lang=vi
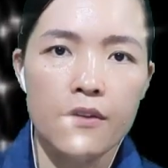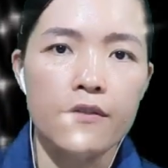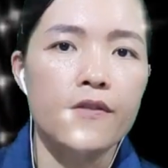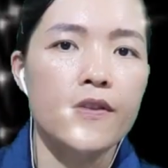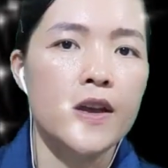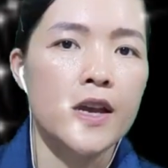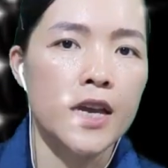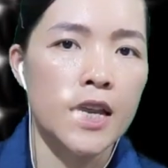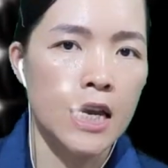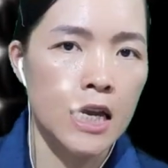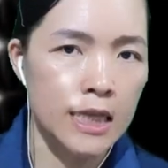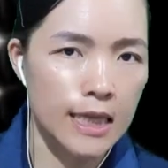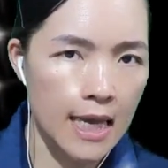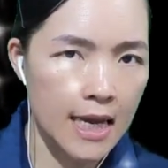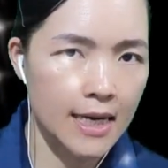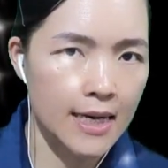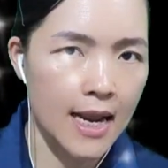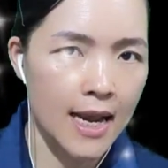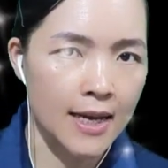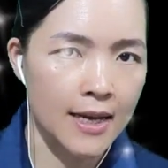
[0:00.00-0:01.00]
vì
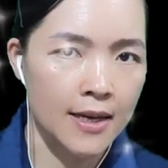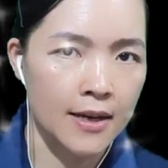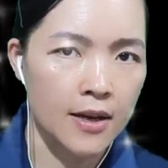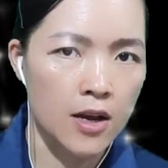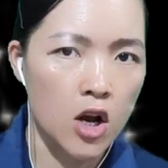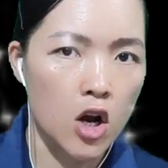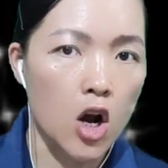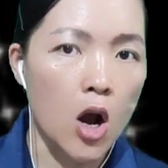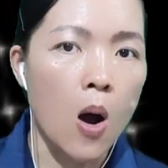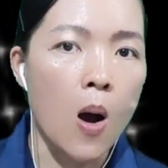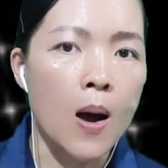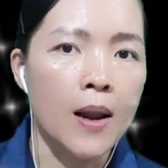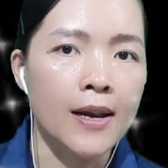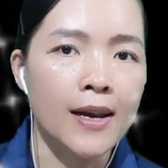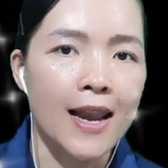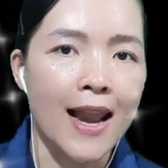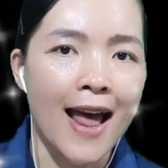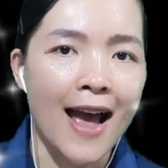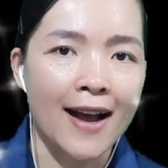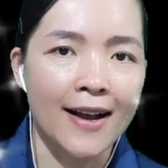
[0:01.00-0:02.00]
tên này còn là
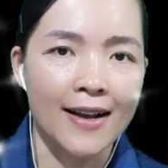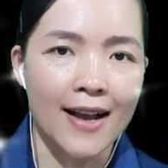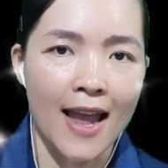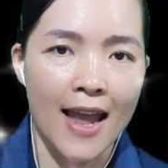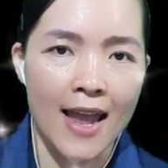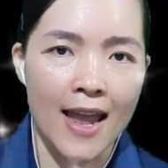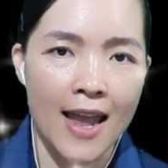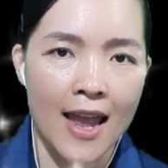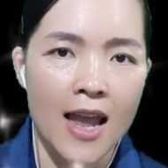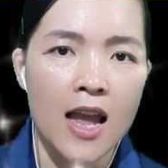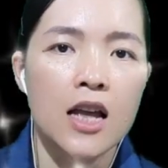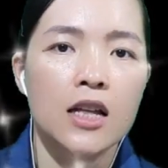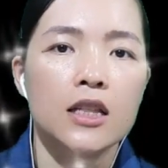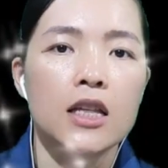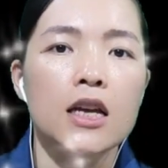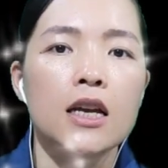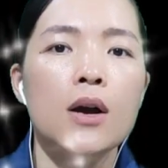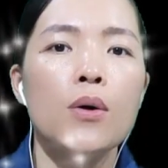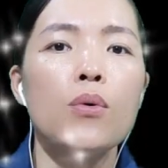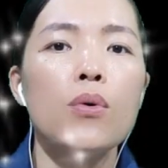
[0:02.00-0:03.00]
kẻ
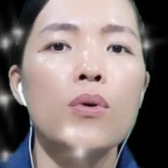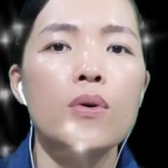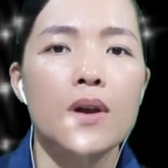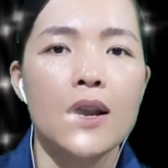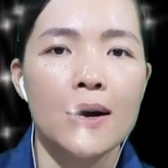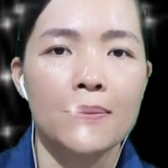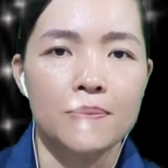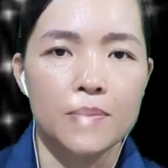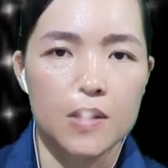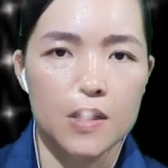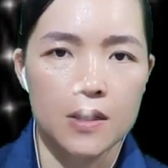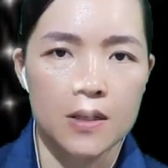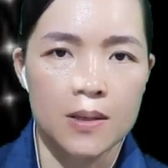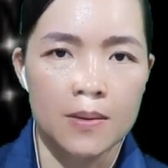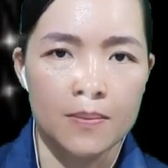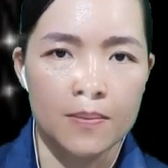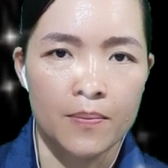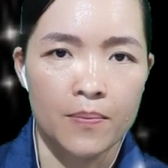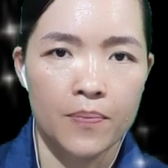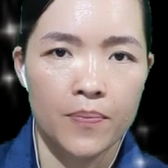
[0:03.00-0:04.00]
thiếu lập trường.
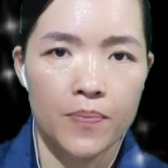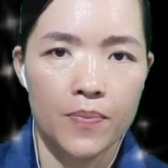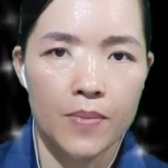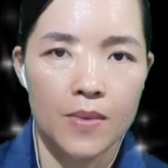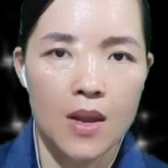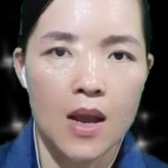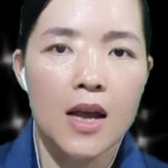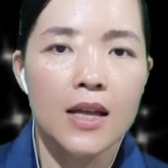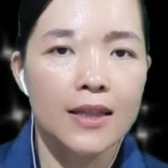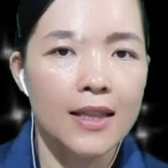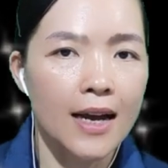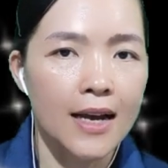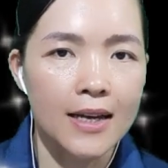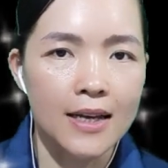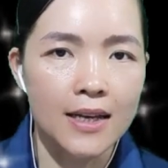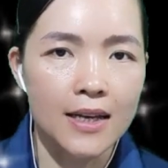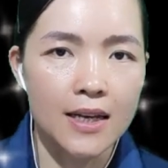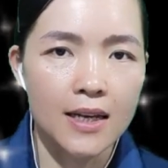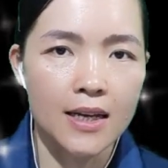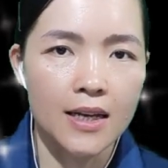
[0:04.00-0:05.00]

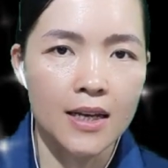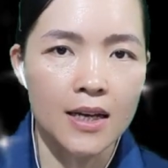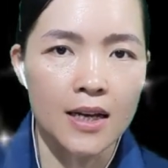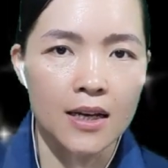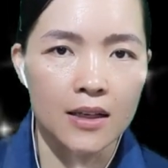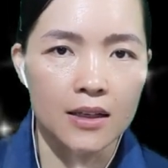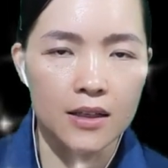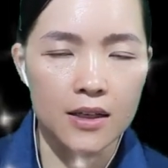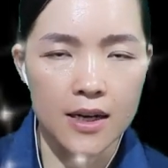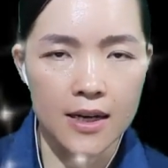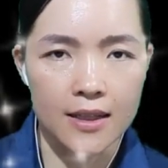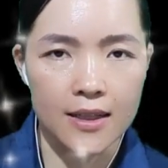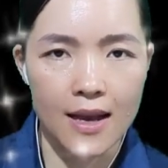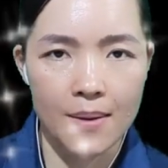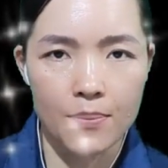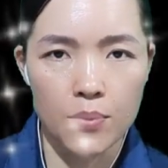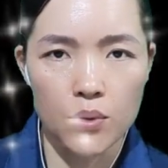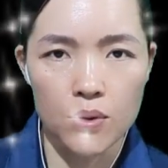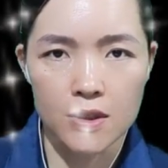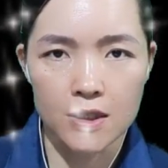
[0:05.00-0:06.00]
Thấy người ta
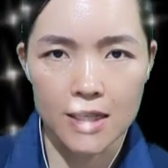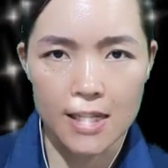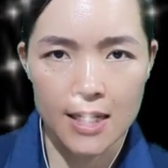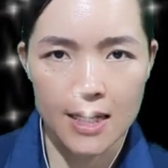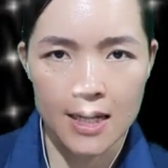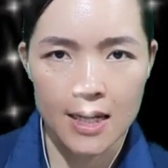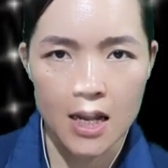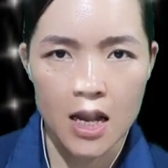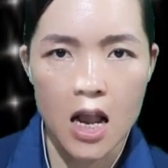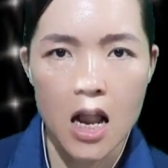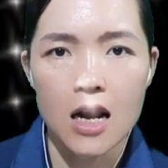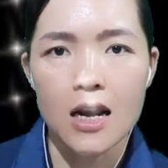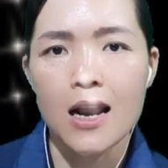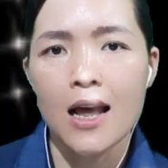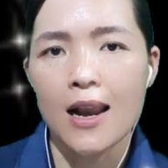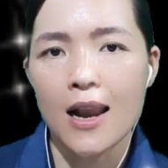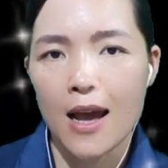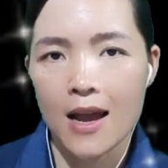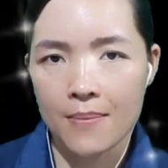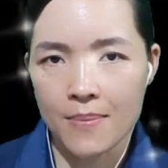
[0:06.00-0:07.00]
buôn gì là
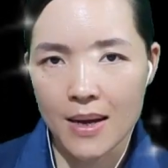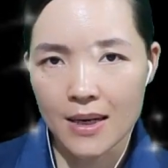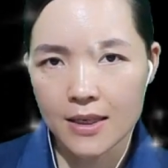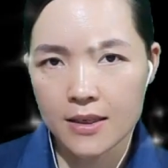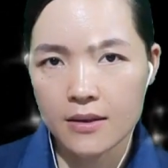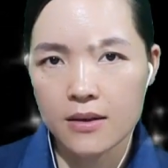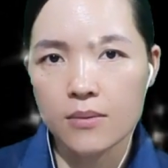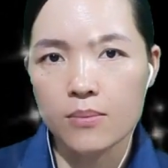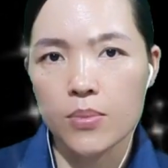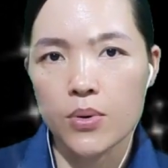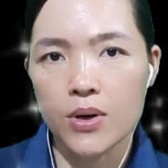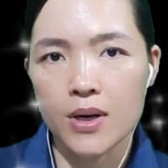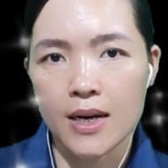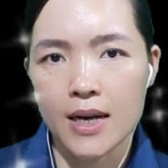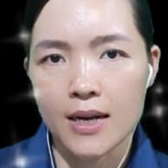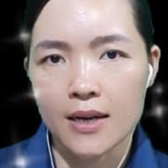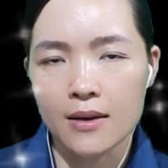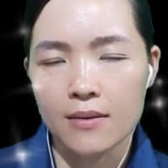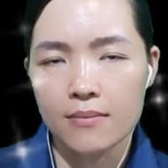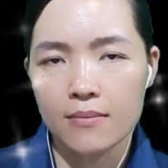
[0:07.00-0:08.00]
lại bắt chước buôn
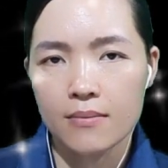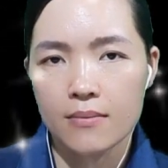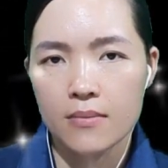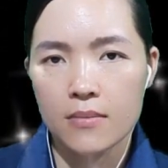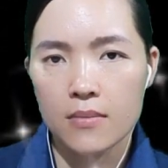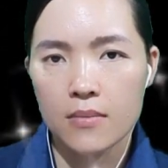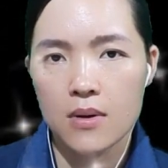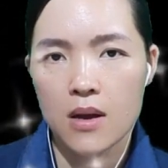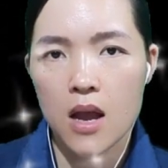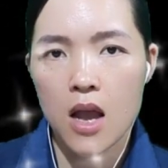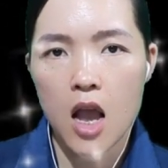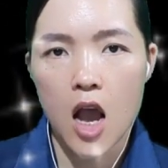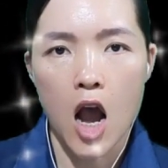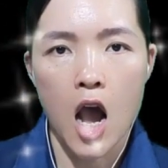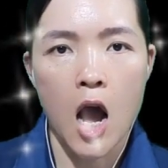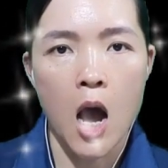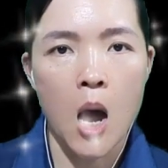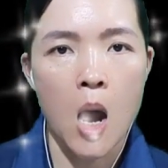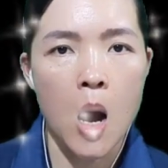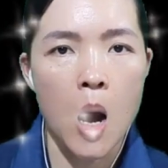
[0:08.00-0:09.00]
nấy.
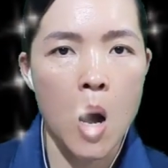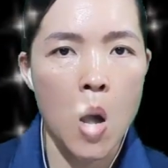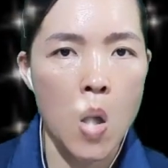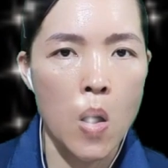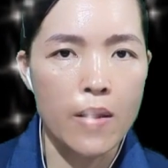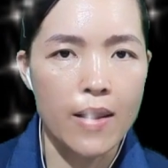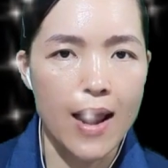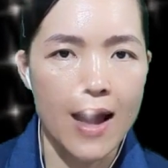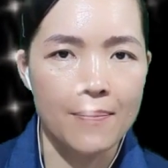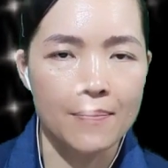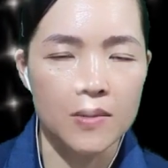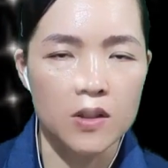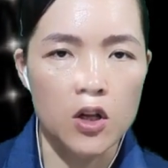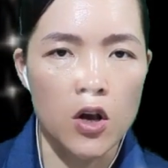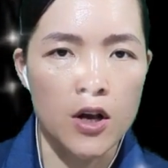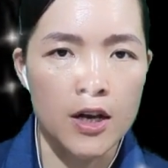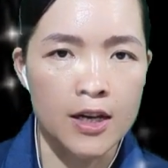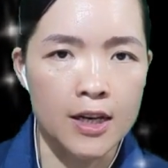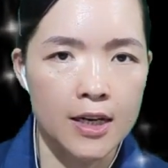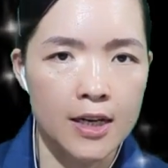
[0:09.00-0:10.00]
Họ làm
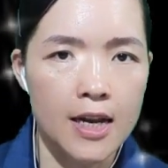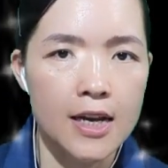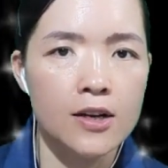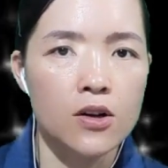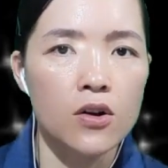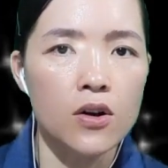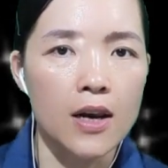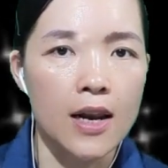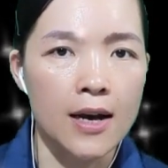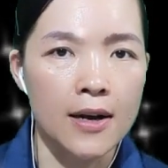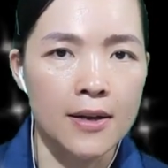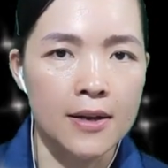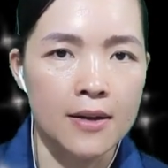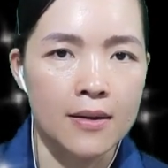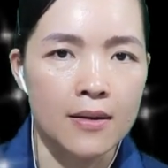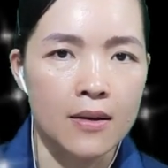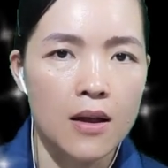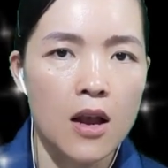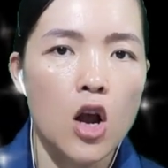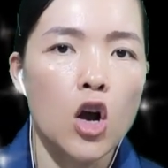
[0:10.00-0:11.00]
giỏi nên có lời,
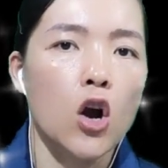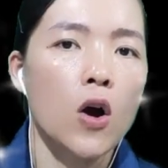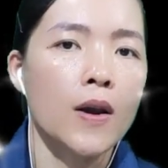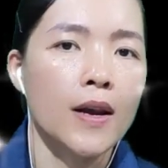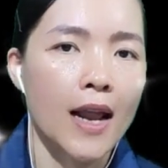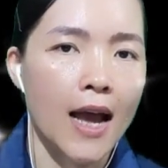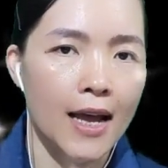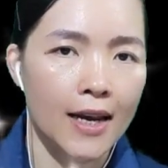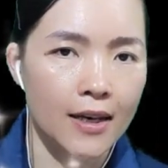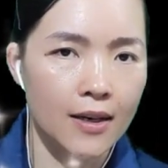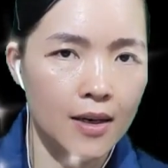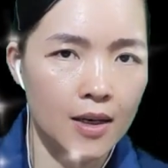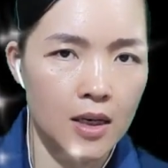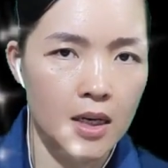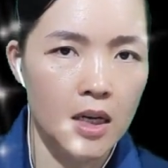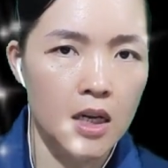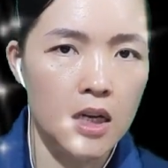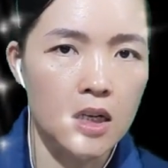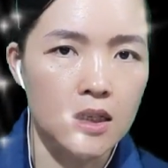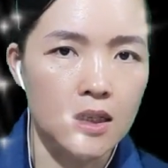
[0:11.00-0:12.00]
còn hắn
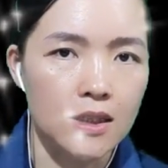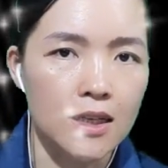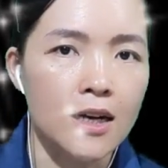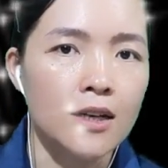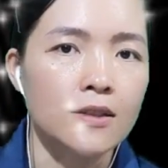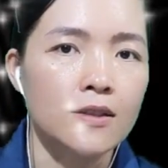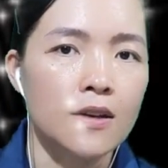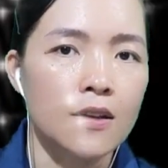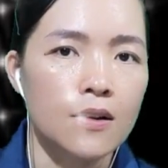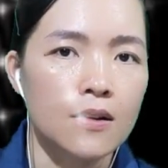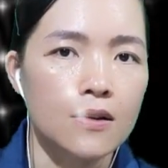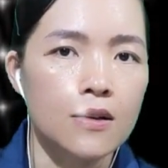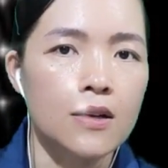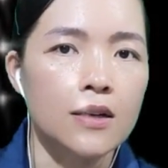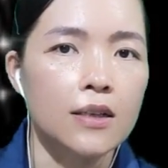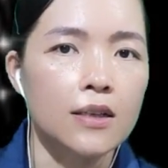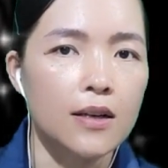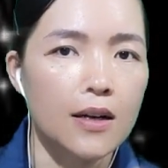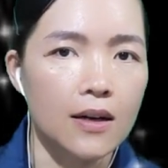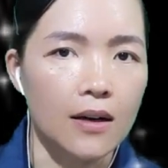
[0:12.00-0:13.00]
giờ giờ ương
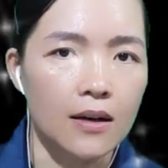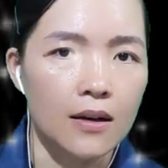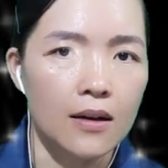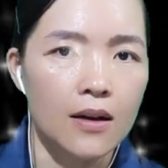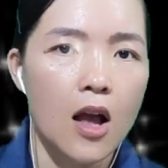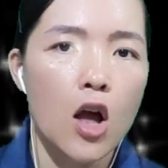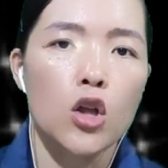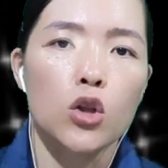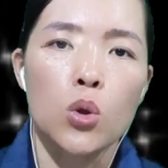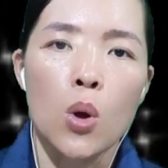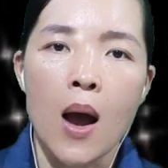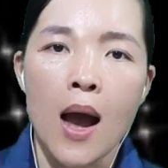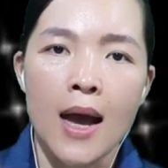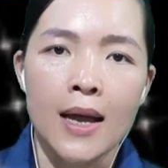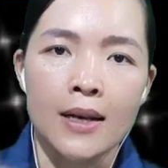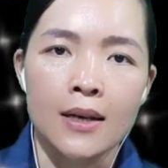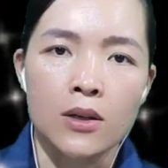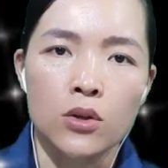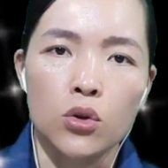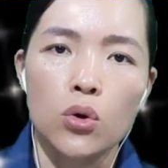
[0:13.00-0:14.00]
ương,
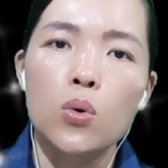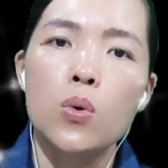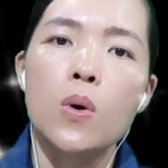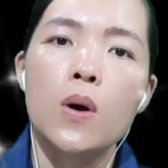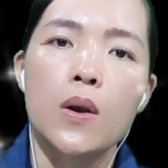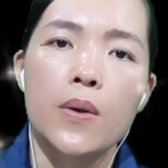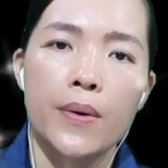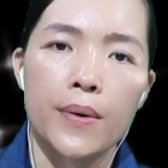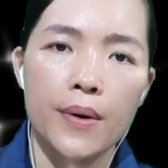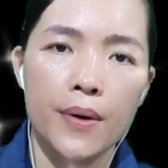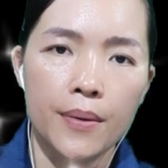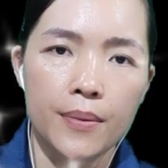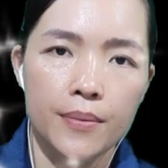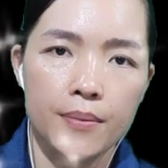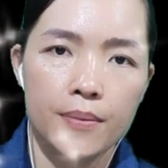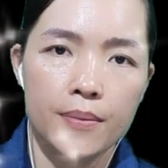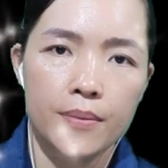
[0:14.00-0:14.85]
toàn thua lỗ.